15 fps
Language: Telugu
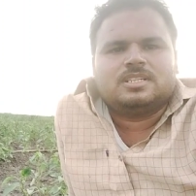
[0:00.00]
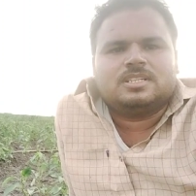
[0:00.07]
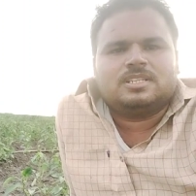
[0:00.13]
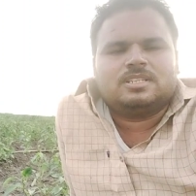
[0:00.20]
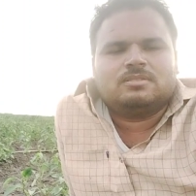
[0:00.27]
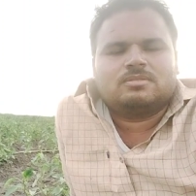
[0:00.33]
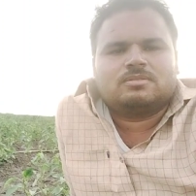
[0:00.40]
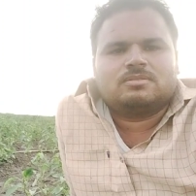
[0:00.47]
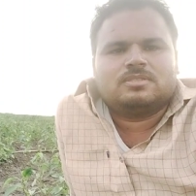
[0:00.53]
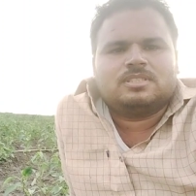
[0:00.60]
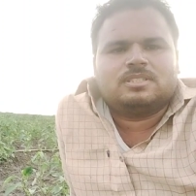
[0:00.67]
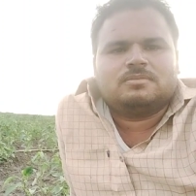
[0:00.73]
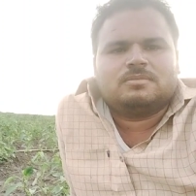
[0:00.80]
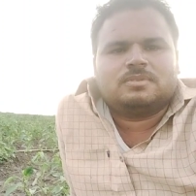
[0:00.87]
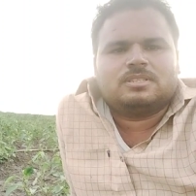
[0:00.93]
ఎందుకు
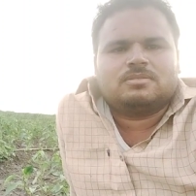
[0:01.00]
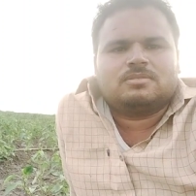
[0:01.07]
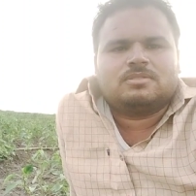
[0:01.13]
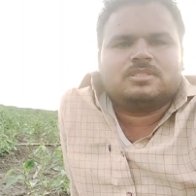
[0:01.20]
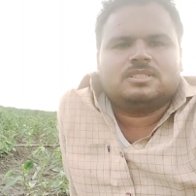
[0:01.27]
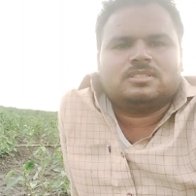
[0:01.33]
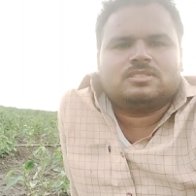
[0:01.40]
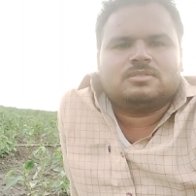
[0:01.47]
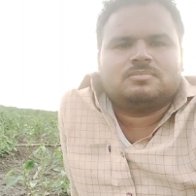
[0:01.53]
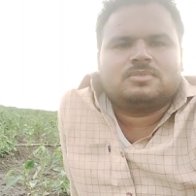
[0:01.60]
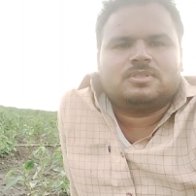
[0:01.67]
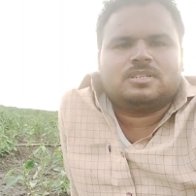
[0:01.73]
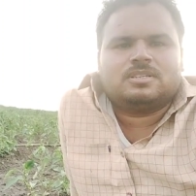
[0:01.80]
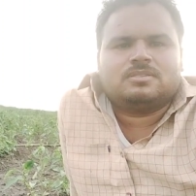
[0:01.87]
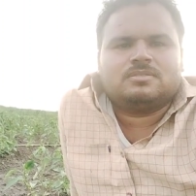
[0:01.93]
ఈ మందు గురించి
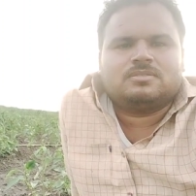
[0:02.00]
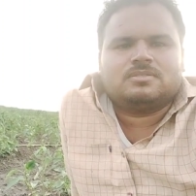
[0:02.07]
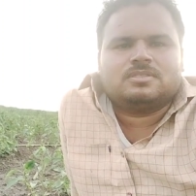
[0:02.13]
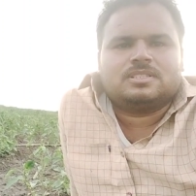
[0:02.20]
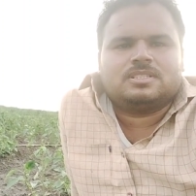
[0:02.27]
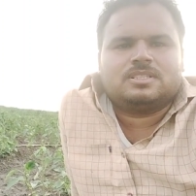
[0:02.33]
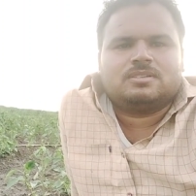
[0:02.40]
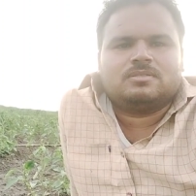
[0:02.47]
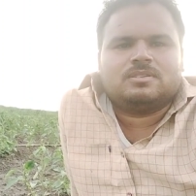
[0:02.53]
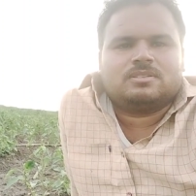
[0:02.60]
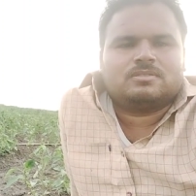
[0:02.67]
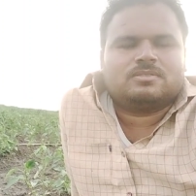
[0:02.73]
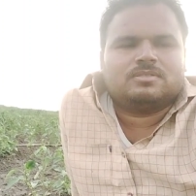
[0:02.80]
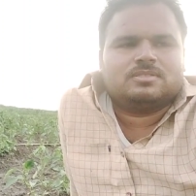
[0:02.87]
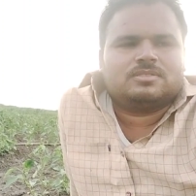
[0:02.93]
చెప్తున్నాడు ఇతను
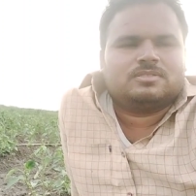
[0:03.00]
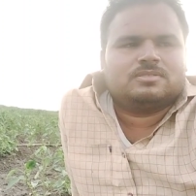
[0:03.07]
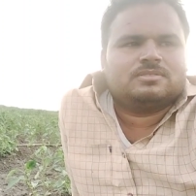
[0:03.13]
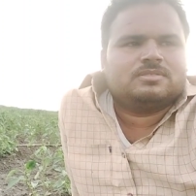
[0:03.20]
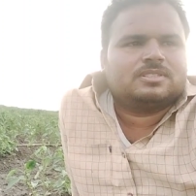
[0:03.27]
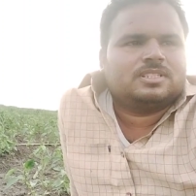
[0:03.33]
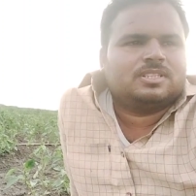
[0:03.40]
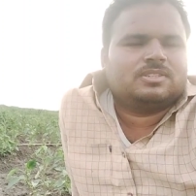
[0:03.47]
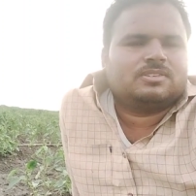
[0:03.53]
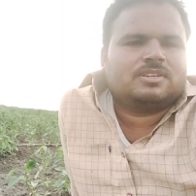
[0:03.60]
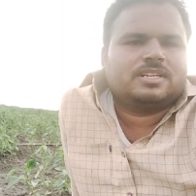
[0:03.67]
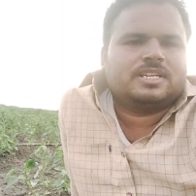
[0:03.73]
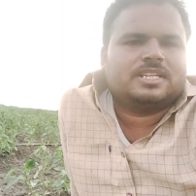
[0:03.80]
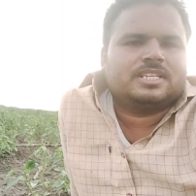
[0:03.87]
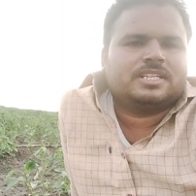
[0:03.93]
అనుకోవచ్చు
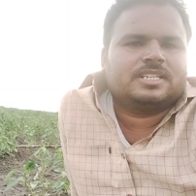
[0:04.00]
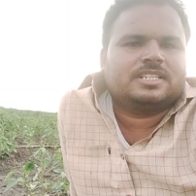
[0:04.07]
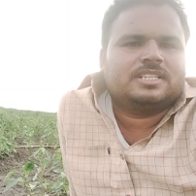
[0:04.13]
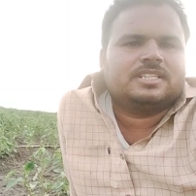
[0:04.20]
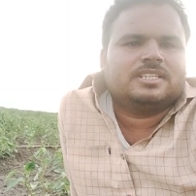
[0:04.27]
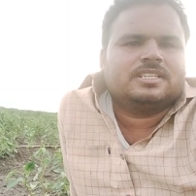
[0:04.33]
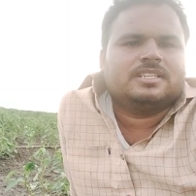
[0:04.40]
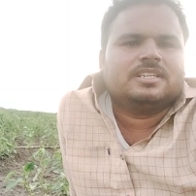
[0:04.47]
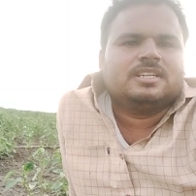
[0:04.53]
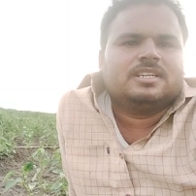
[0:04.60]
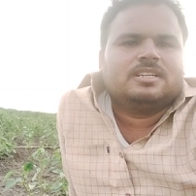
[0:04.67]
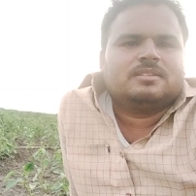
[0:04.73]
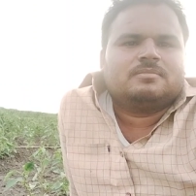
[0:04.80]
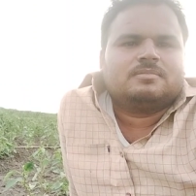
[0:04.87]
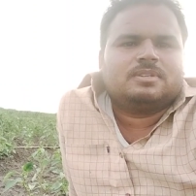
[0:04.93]
ఎందుకంటే ఇది
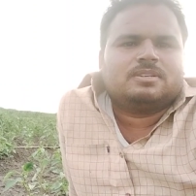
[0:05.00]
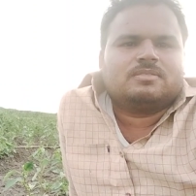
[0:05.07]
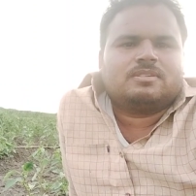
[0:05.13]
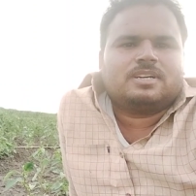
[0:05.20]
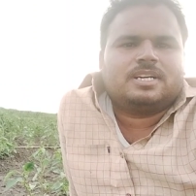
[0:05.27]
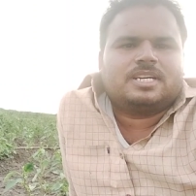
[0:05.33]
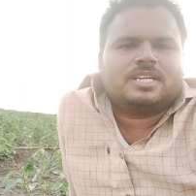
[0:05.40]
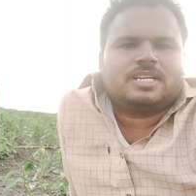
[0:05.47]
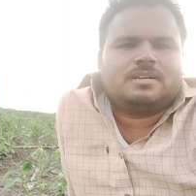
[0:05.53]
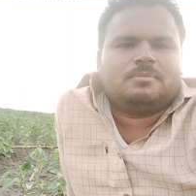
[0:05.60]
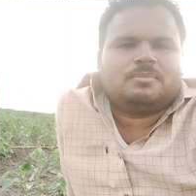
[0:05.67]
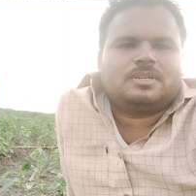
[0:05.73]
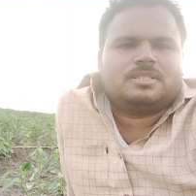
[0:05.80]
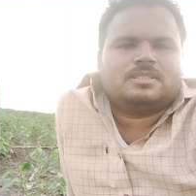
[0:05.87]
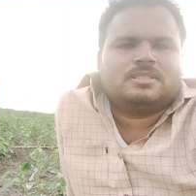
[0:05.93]
మీకు రేట్
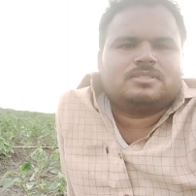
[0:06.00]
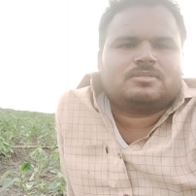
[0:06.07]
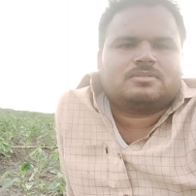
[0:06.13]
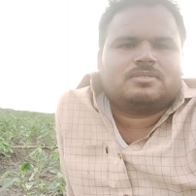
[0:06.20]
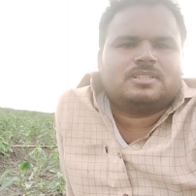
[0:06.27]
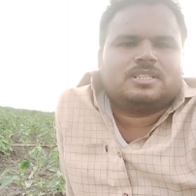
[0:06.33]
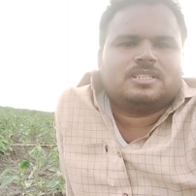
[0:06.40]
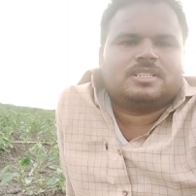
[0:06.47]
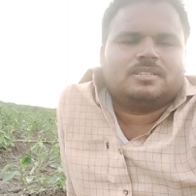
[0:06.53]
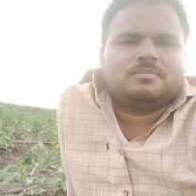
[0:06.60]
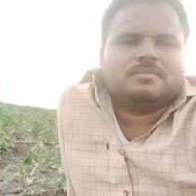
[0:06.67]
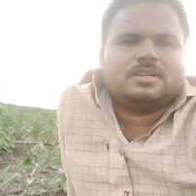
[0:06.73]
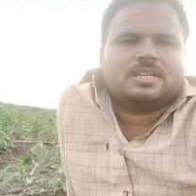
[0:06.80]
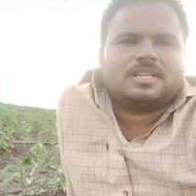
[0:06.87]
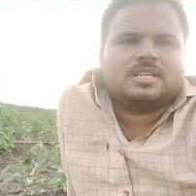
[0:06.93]
కంపేర్ చేసుకున్న ఇది
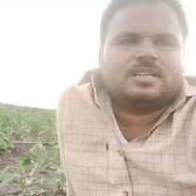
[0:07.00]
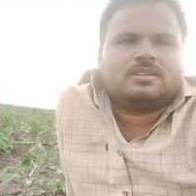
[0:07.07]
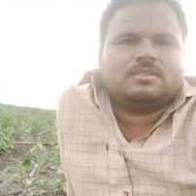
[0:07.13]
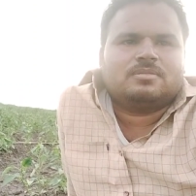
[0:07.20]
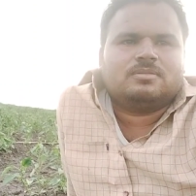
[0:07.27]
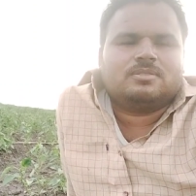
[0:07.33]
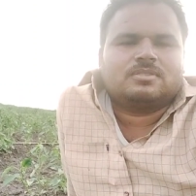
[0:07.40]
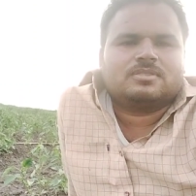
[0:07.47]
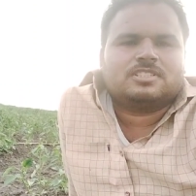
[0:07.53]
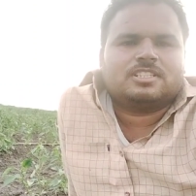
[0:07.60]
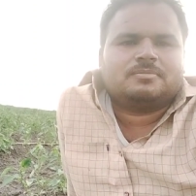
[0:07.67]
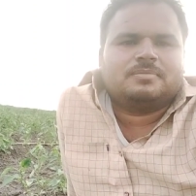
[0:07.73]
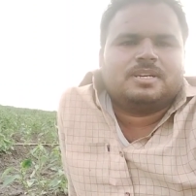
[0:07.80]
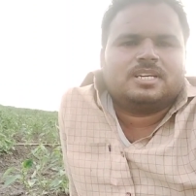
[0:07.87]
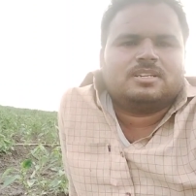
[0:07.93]
మార్కెట్లో ఒక్కోసారి
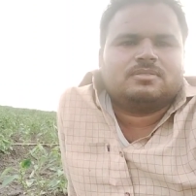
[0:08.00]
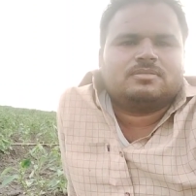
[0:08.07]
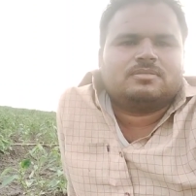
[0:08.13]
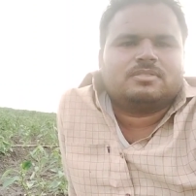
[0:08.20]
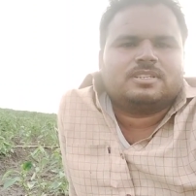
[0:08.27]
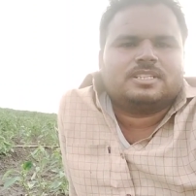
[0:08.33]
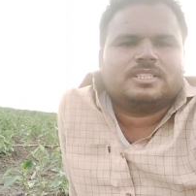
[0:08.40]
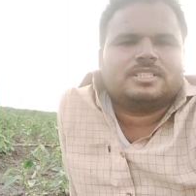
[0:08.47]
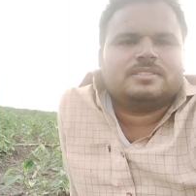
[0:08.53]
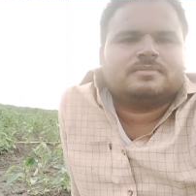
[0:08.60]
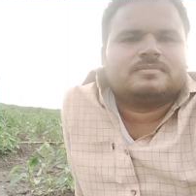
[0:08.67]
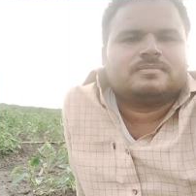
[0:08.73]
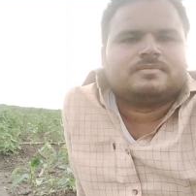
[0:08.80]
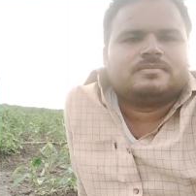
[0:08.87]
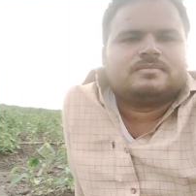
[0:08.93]
బ్యాన్ అవుతుంటాయి
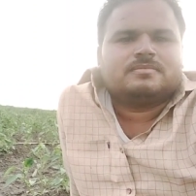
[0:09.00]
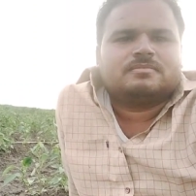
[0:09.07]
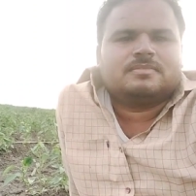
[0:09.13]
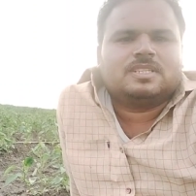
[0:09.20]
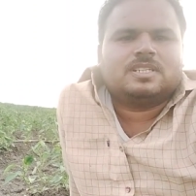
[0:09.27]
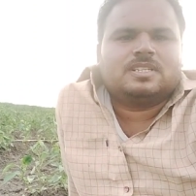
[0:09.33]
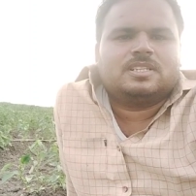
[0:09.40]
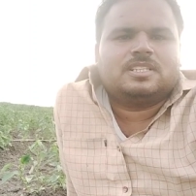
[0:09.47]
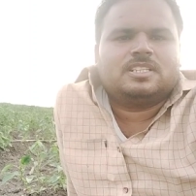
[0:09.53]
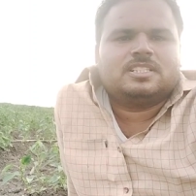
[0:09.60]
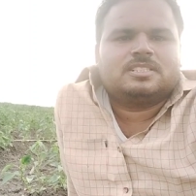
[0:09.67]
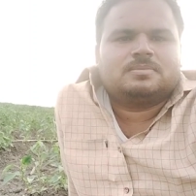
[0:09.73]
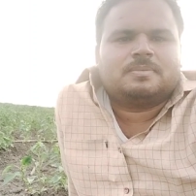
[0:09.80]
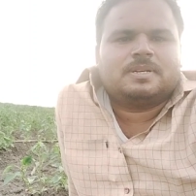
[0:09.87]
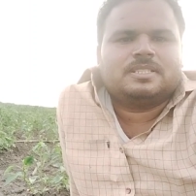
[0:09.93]
మీరు ఇది
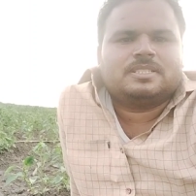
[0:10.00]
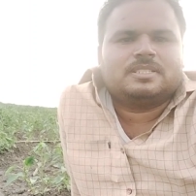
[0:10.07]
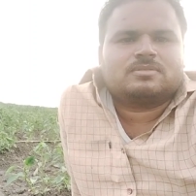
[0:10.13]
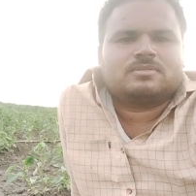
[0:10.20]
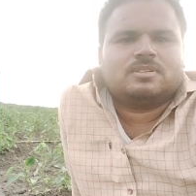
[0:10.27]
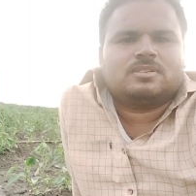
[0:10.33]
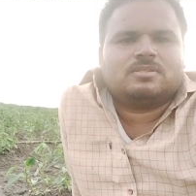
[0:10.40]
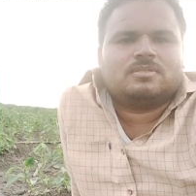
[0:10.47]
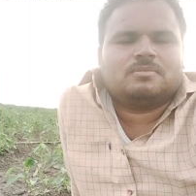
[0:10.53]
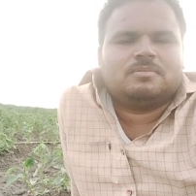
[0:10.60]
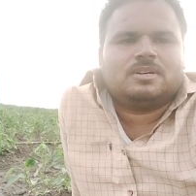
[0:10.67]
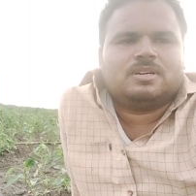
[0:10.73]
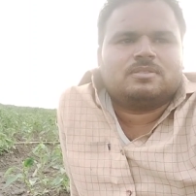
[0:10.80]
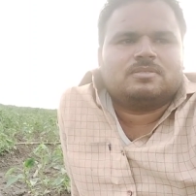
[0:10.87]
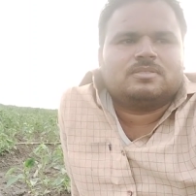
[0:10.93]
స్ప్రే చేసుకున్నా కూడా
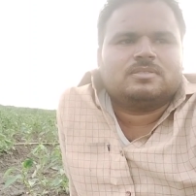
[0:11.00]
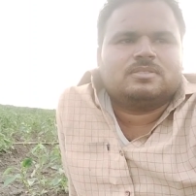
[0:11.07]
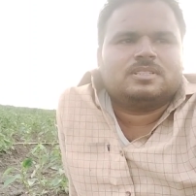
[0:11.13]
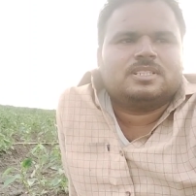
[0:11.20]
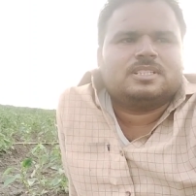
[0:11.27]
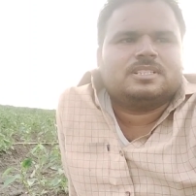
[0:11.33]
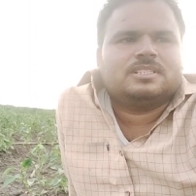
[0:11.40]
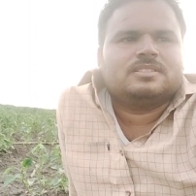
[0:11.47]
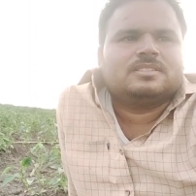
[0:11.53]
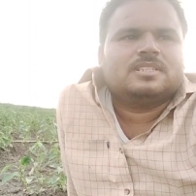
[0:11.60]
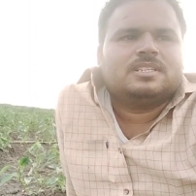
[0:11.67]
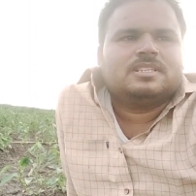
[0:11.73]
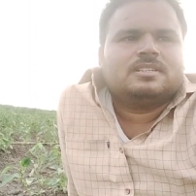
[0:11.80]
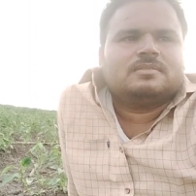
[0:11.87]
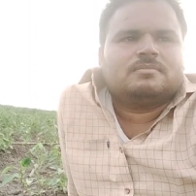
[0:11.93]
బాగుంటుంది
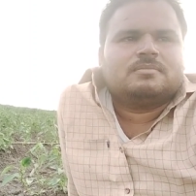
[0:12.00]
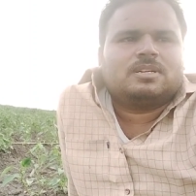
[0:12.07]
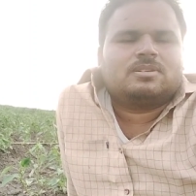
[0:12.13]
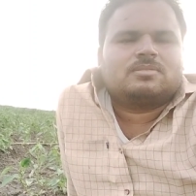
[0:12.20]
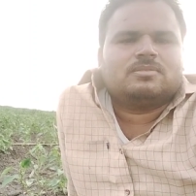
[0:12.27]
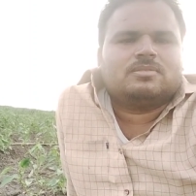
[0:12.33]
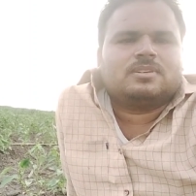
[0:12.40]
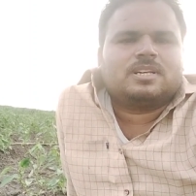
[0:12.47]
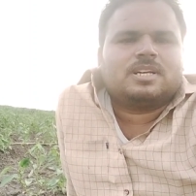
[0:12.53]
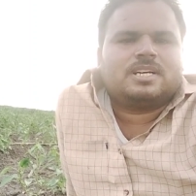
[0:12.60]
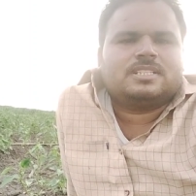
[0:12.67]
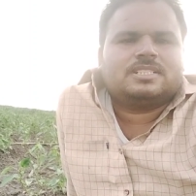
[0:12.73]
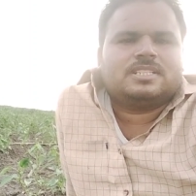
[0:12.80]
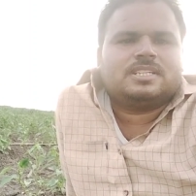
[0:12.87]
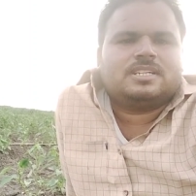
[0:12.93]
మనకు
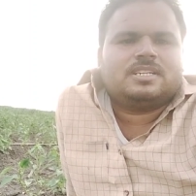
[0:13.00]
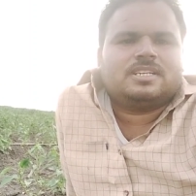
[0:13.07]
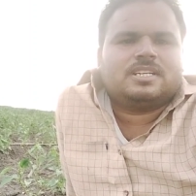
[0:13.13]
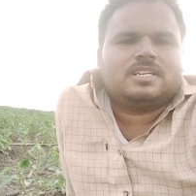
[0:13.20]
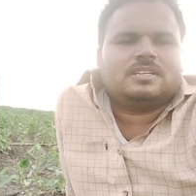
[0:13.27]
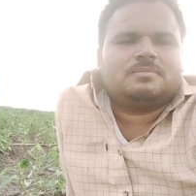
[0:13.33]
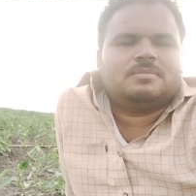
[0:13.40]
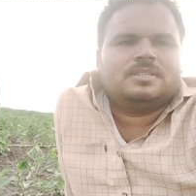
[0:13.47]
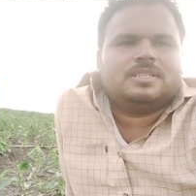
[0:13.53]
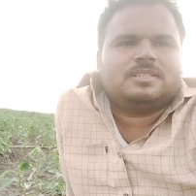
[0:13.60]
గ్రాజియా హనాబి